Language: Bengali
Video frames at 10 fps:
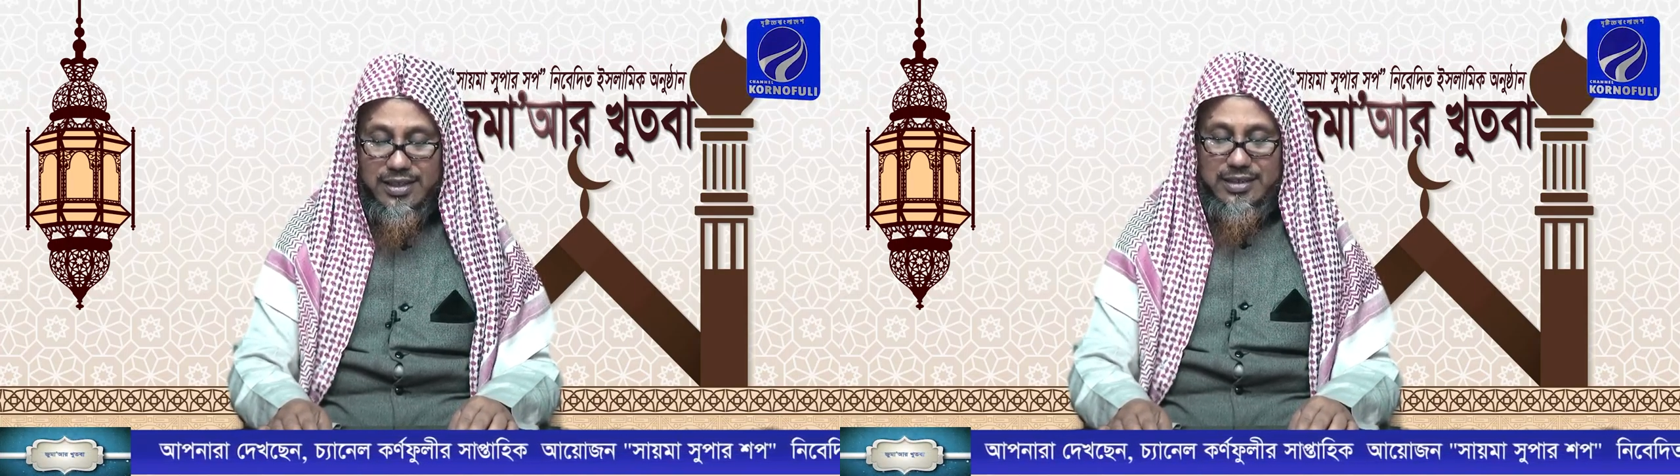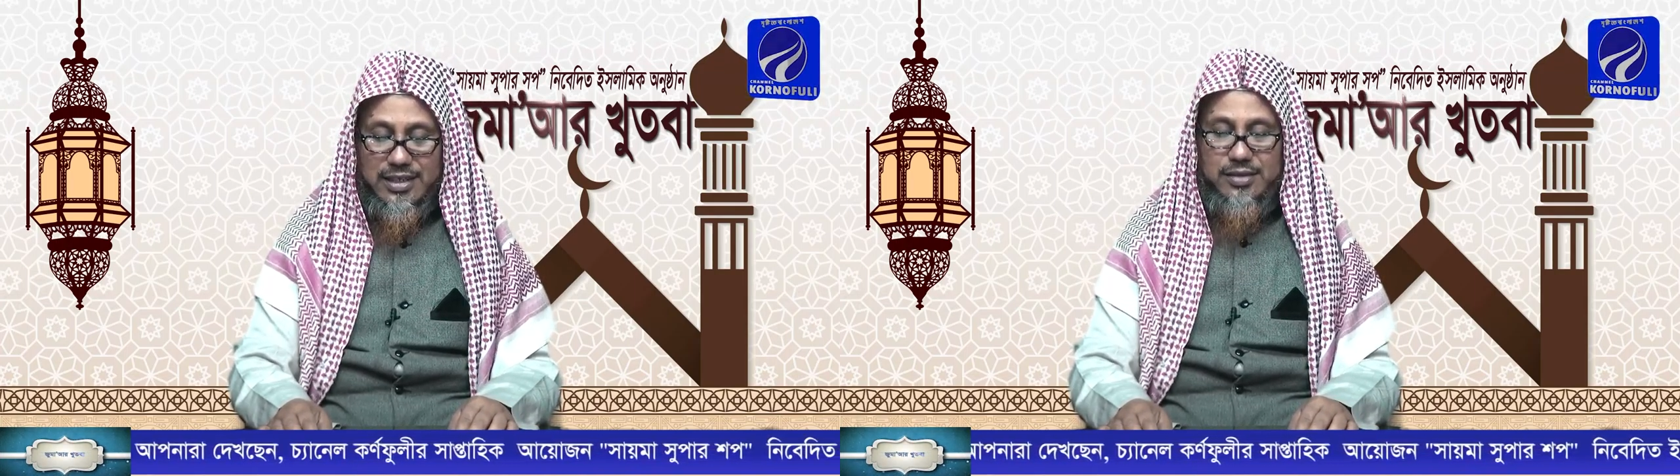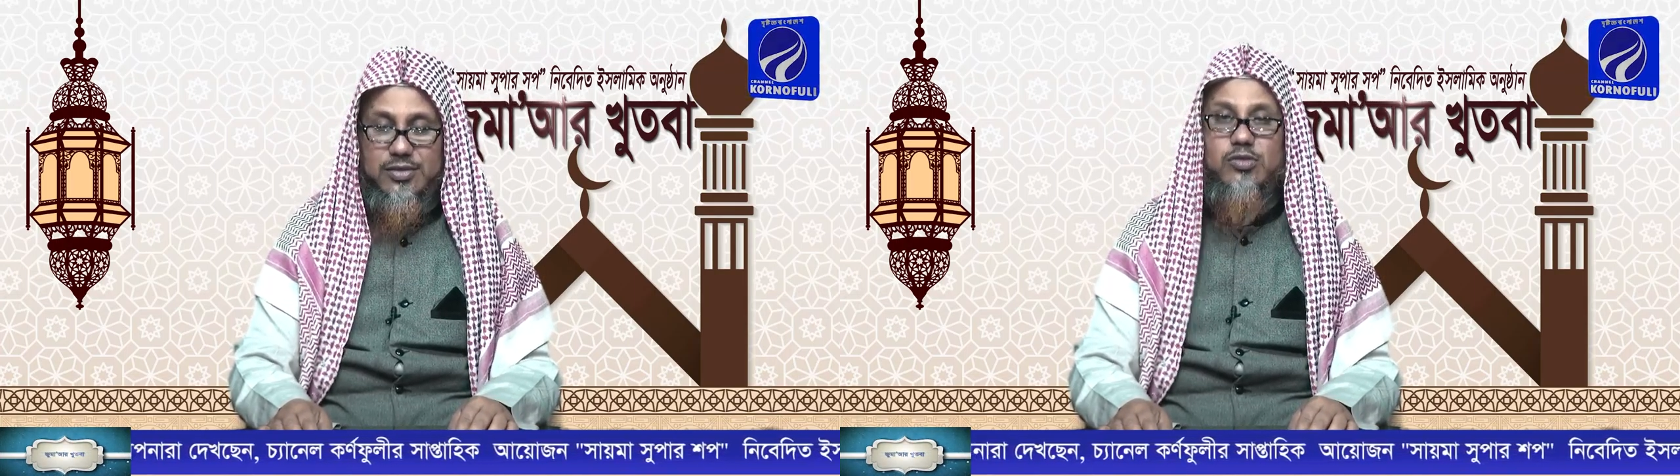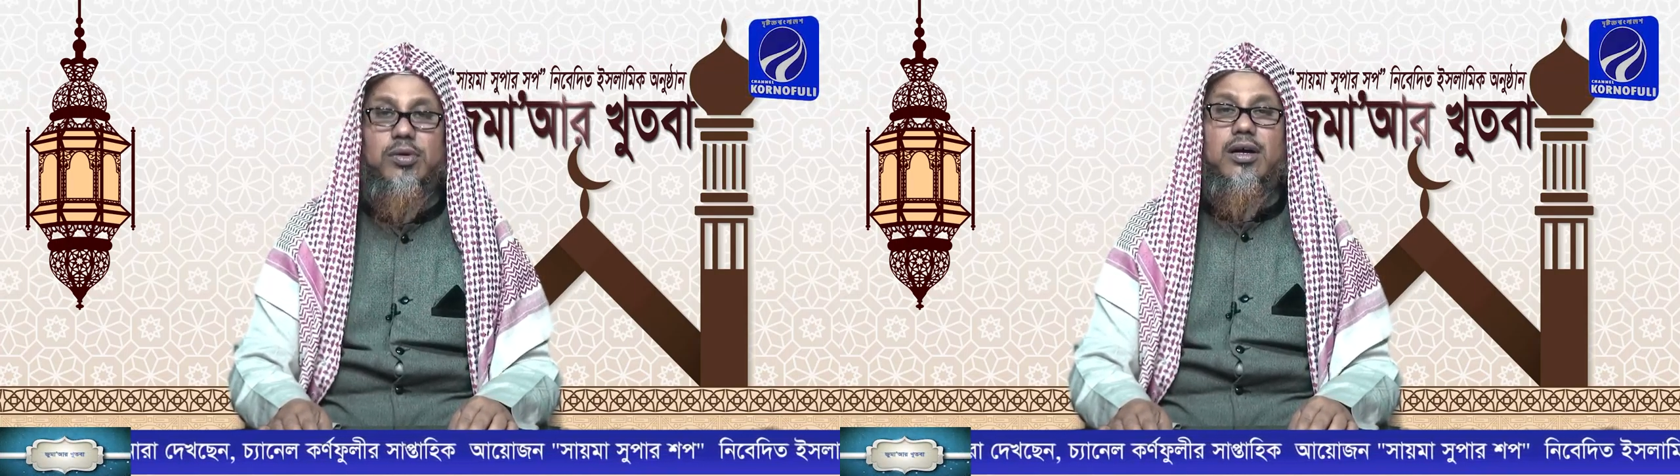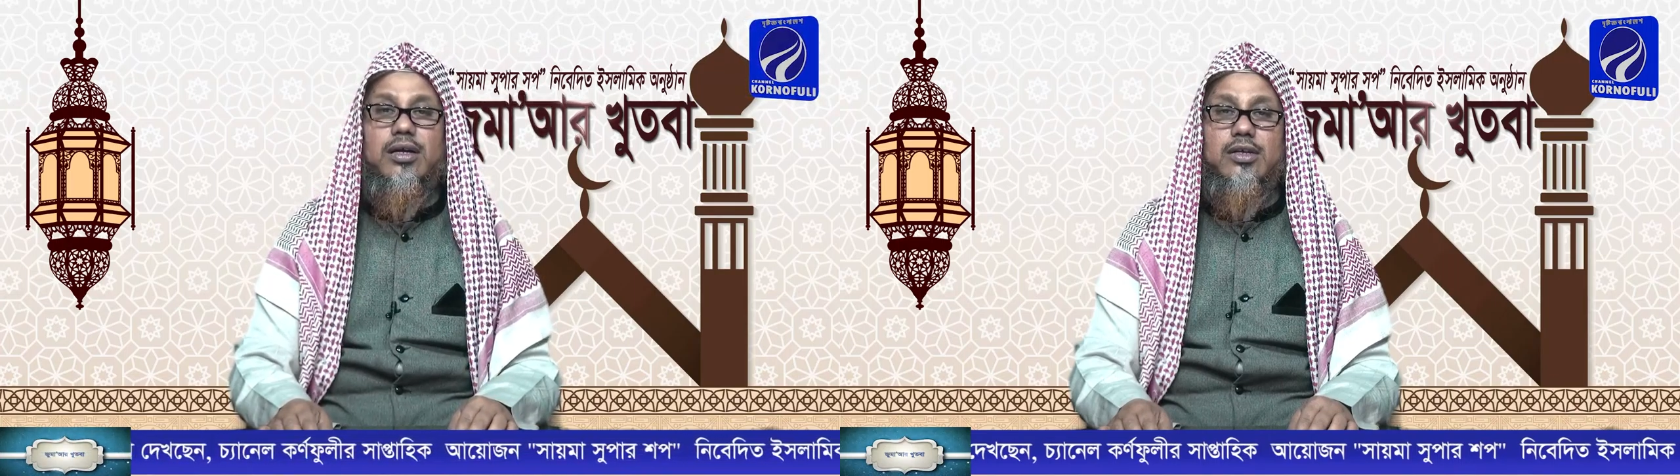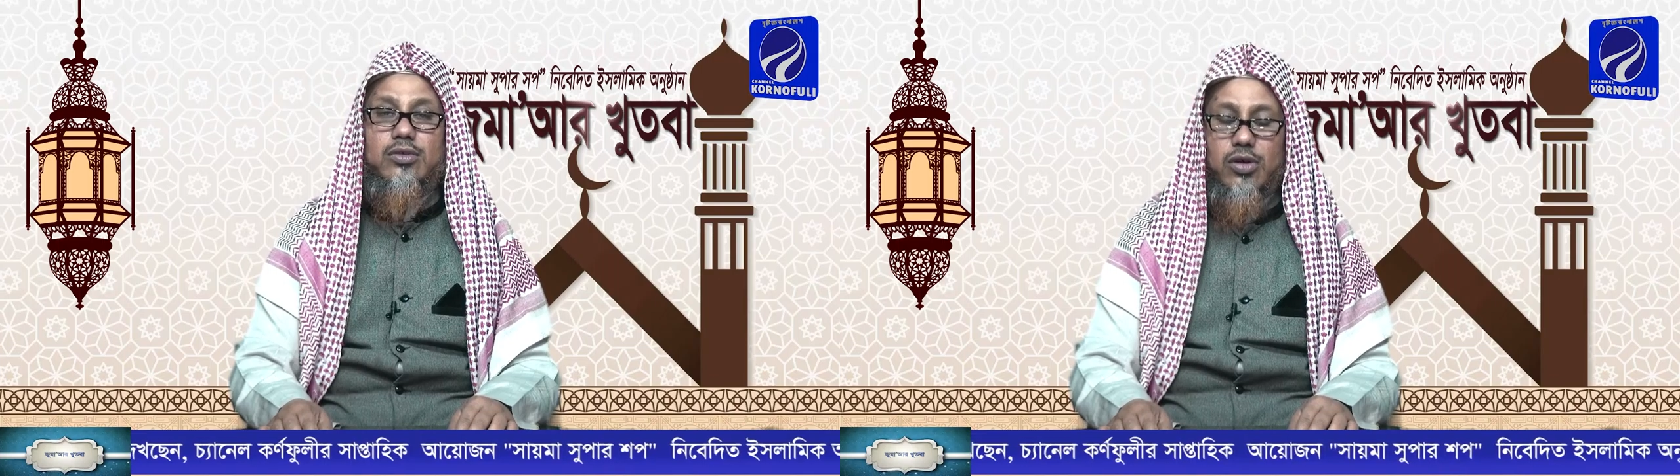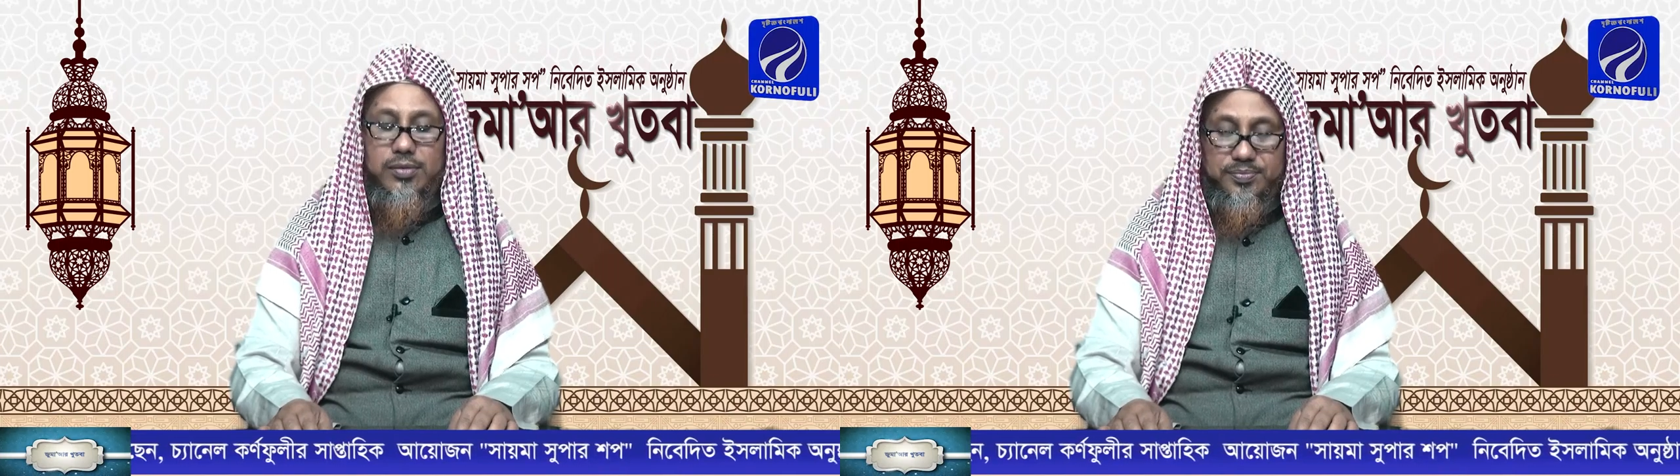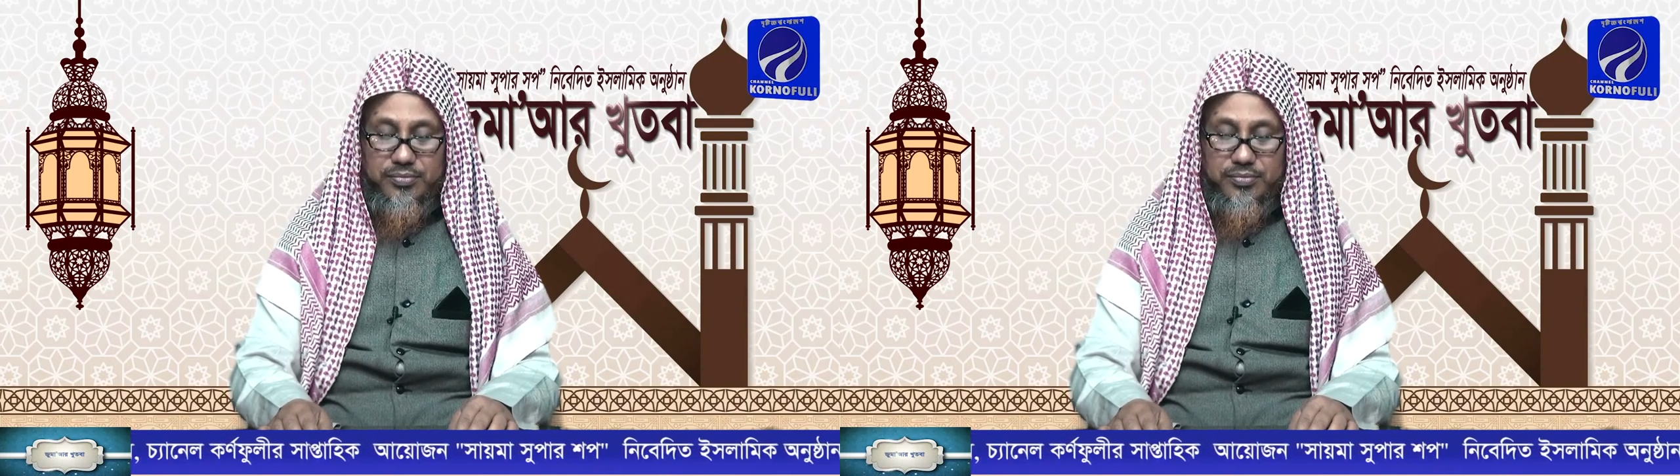থাকে সুবাহান আল্লাহ